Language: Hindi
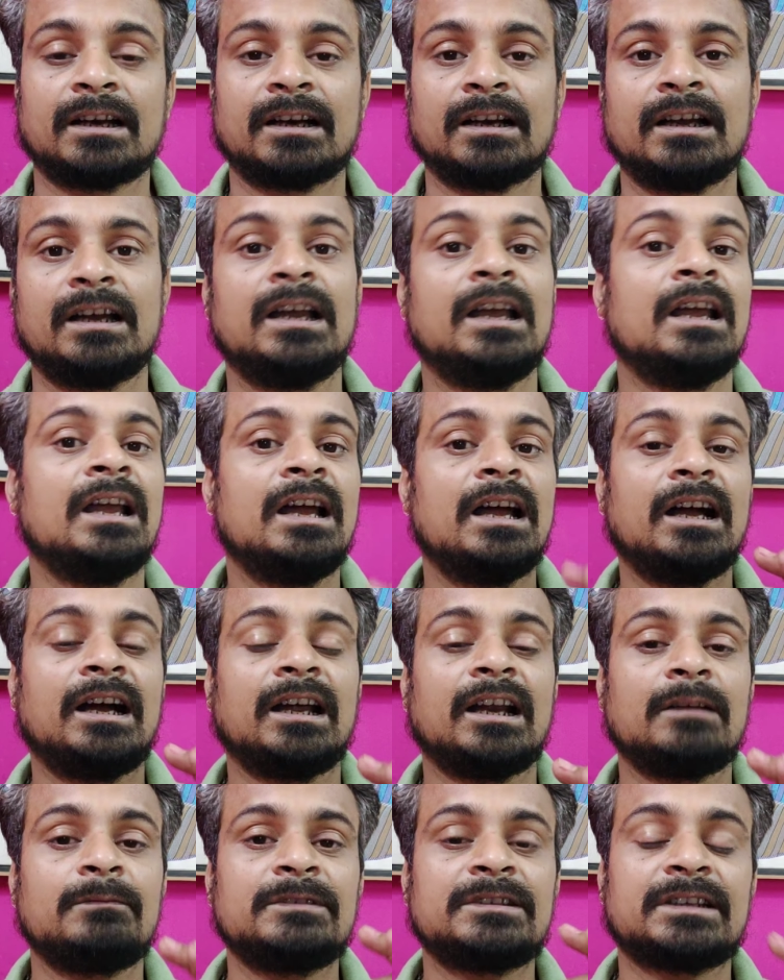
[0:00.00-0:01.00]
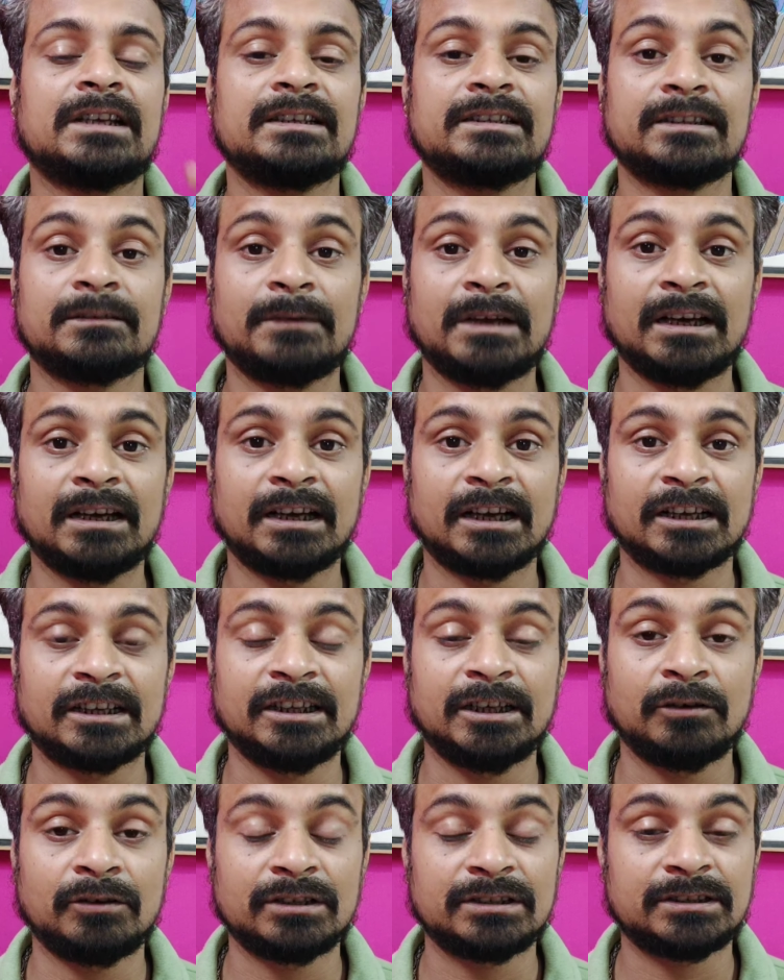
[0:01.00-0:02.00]
करना अगर आप इसका इस्तेमाल
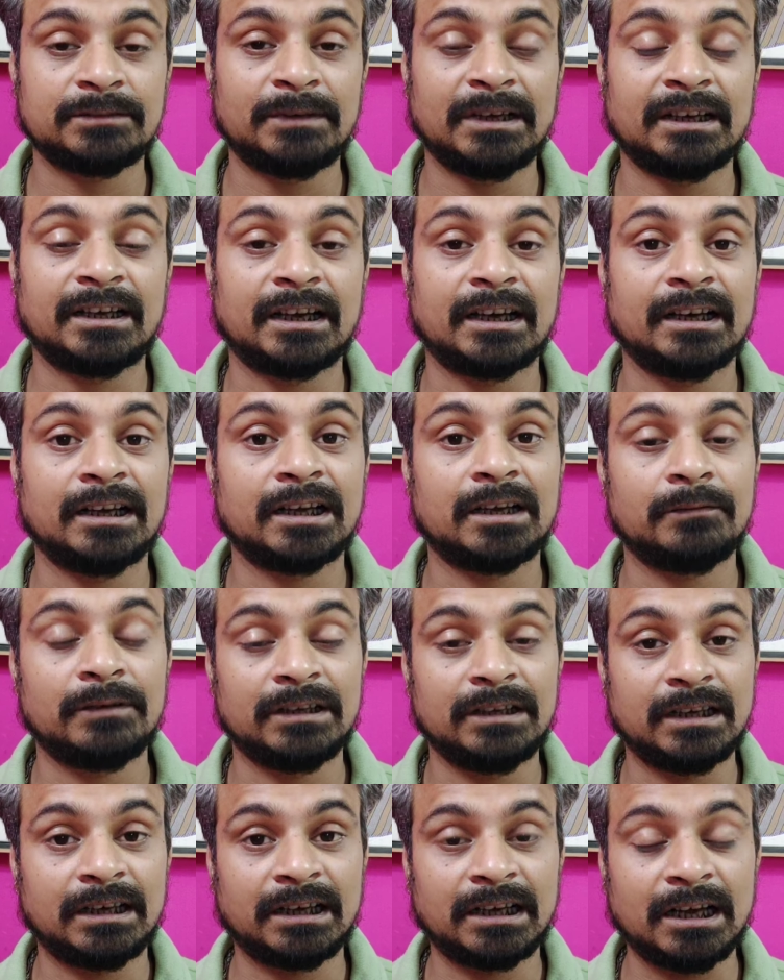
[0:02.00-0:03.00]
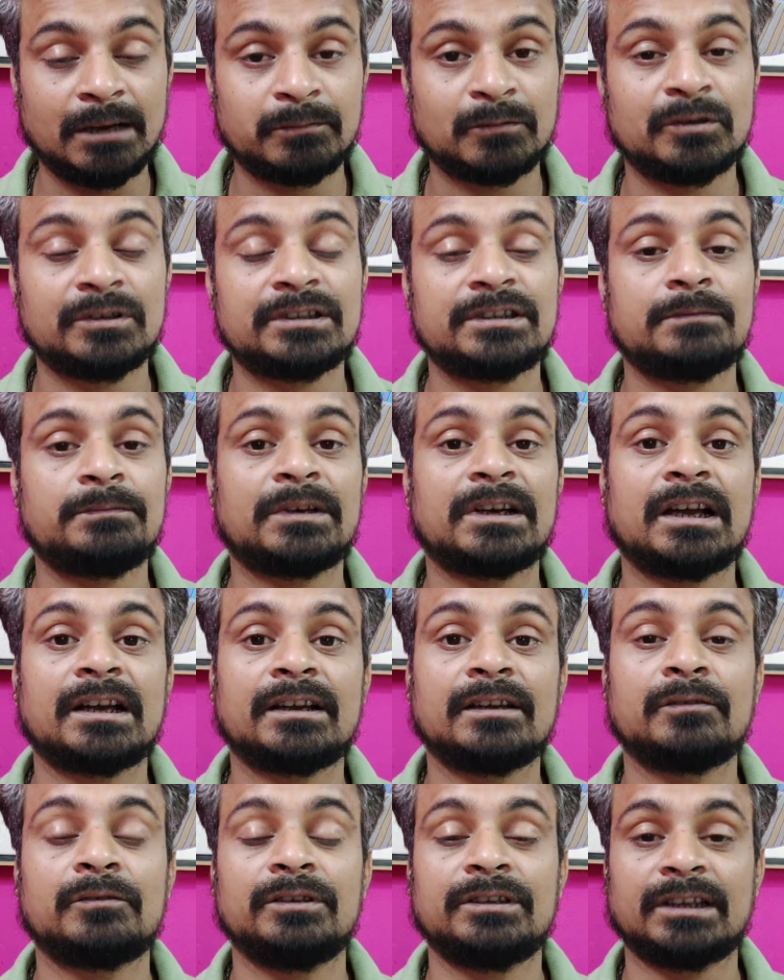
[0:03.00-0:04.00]
करते हैं और इस्तेमाल करने के बाद अगर आपको किसी प्रकार
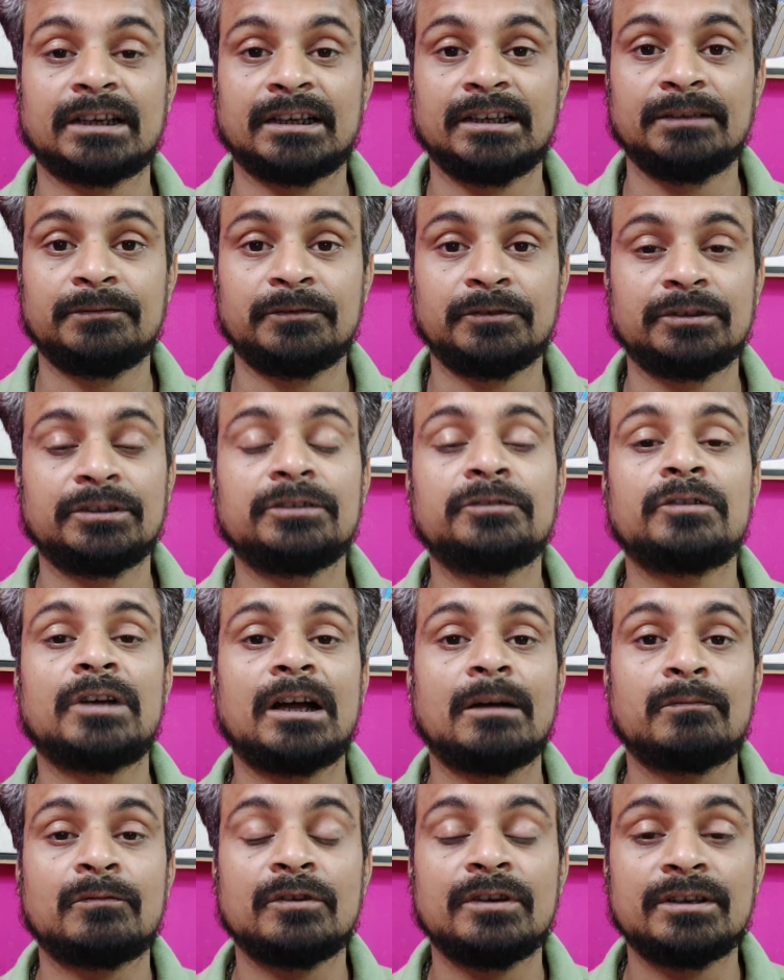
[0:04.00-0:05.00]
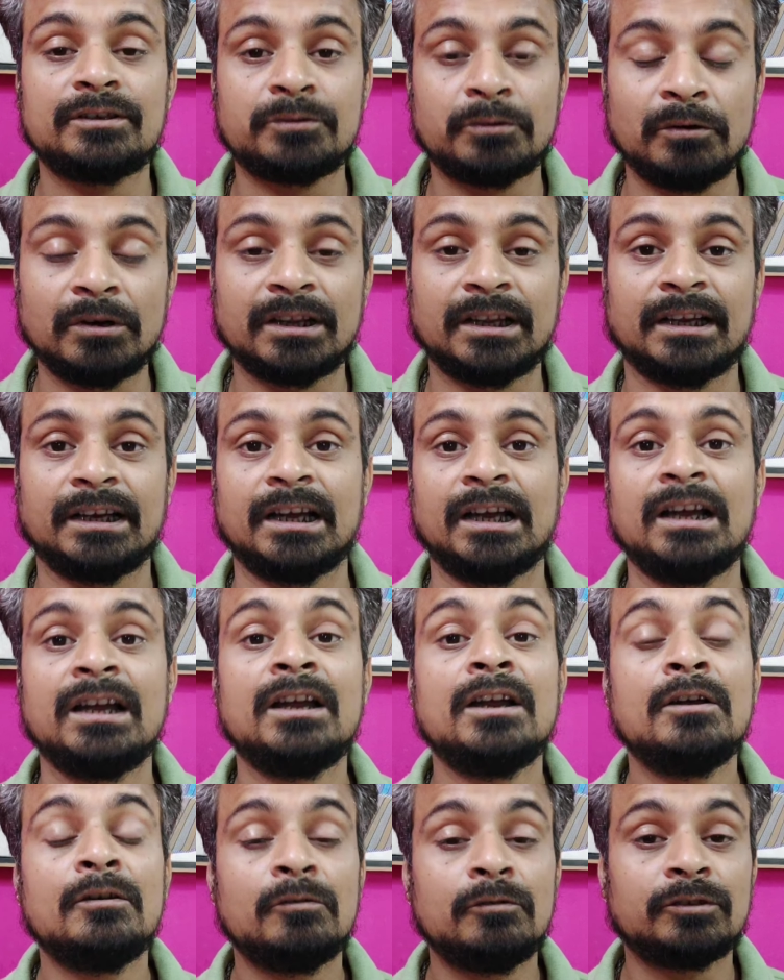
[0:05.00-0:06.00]
की कोई तकलीफ होती तो आपको ये छोड़ देना है
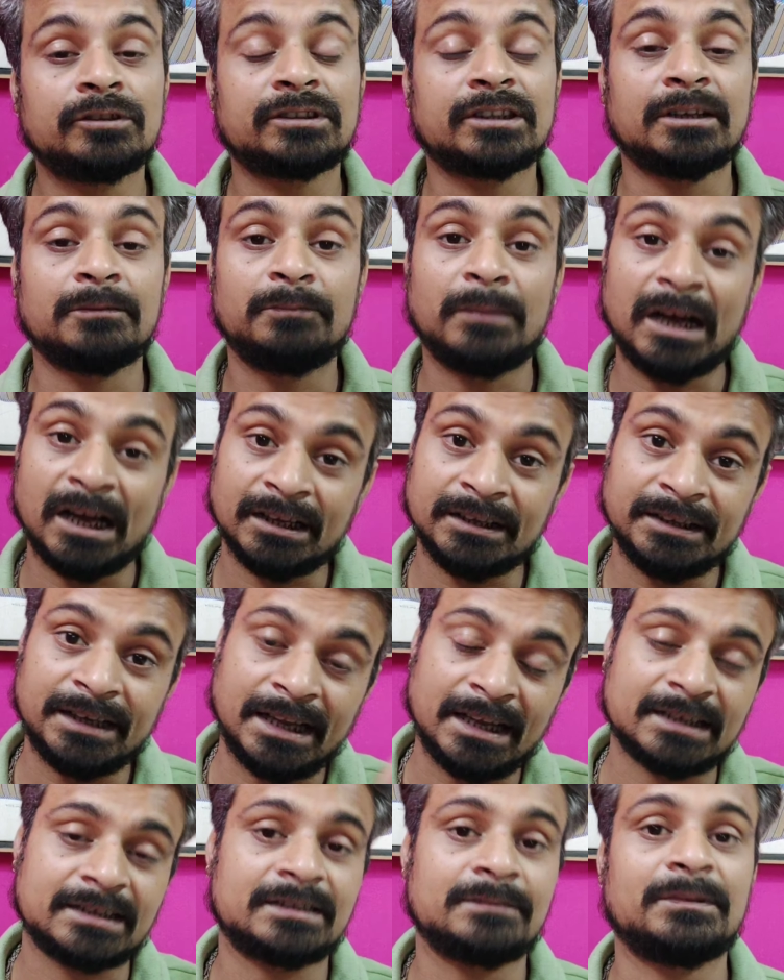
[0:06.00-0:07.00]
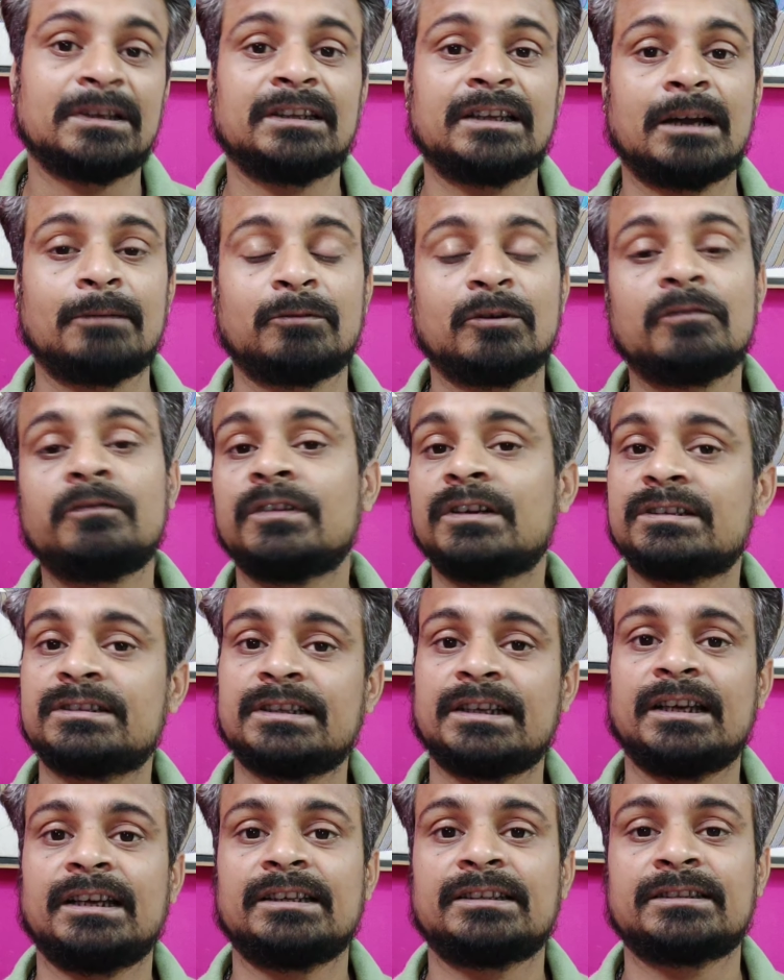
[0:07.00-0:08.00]
उसके बाद नेक्स्ट मंथ आपको फिर
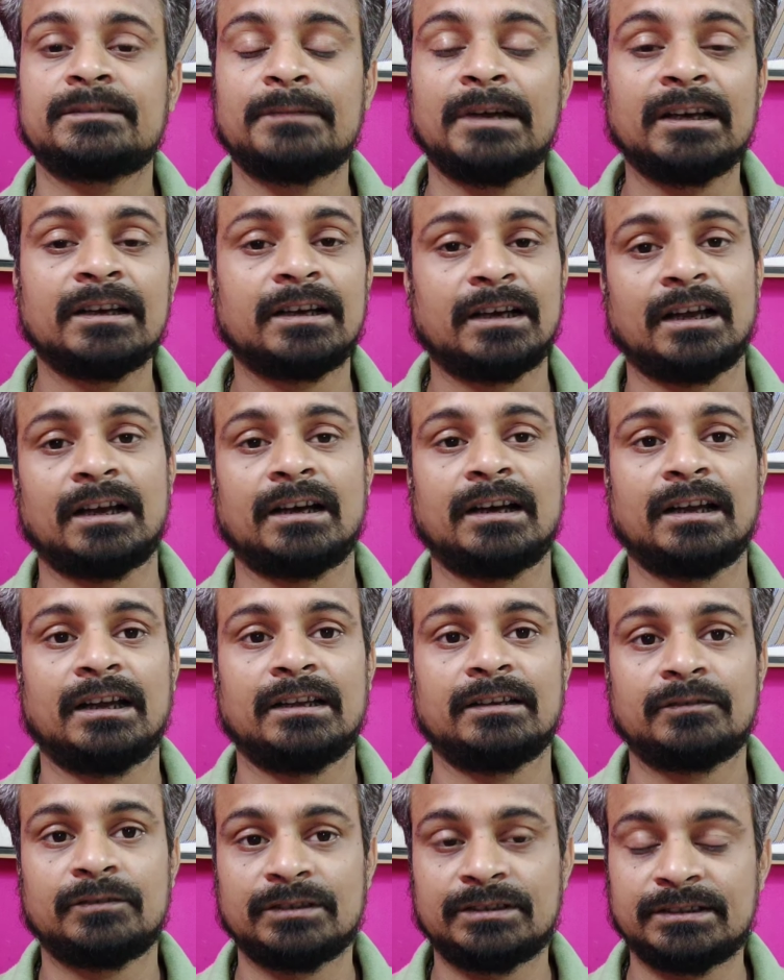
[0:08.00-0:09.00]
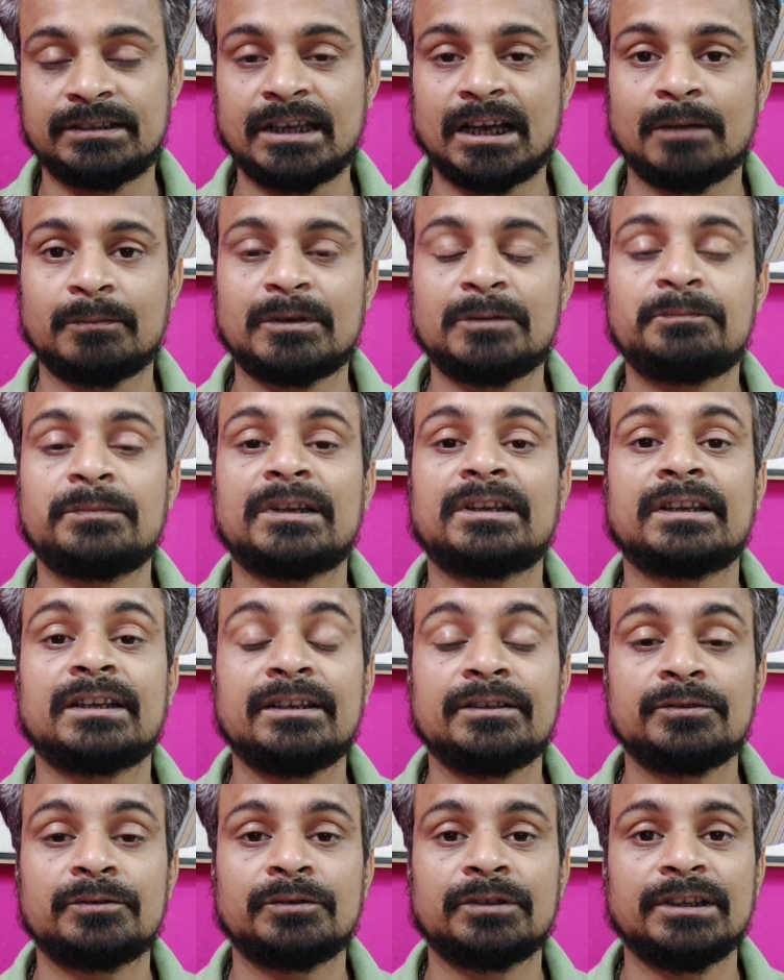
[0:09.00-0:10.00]
से इस्तेमाल करना है तो इससे आपकी पथरी
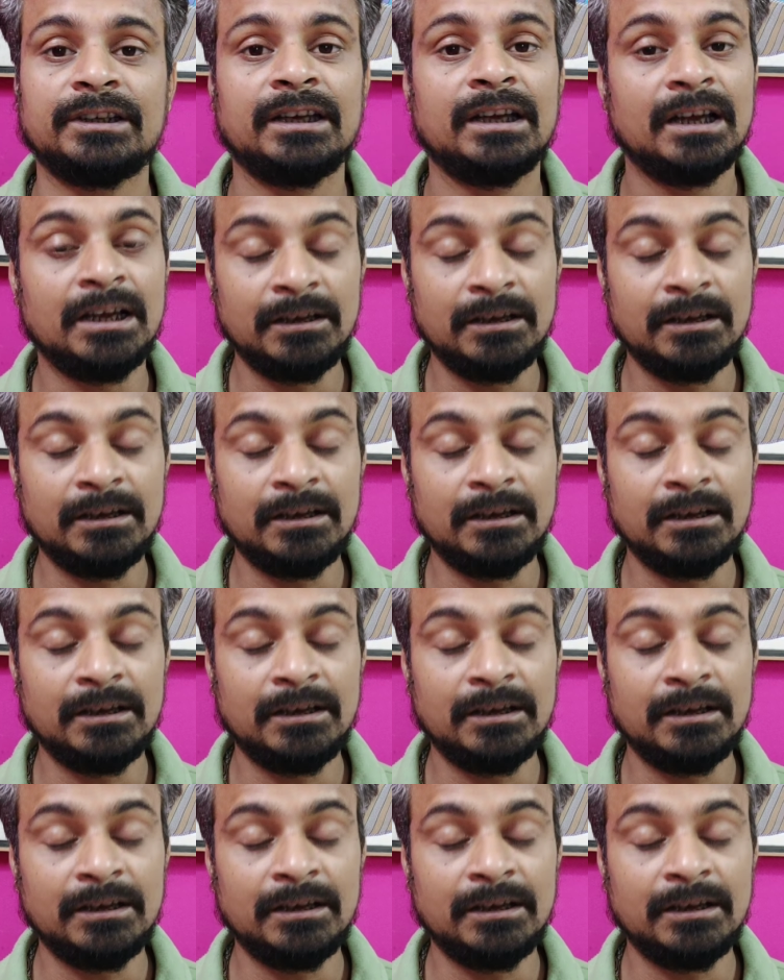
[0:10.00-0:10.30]
जो होगी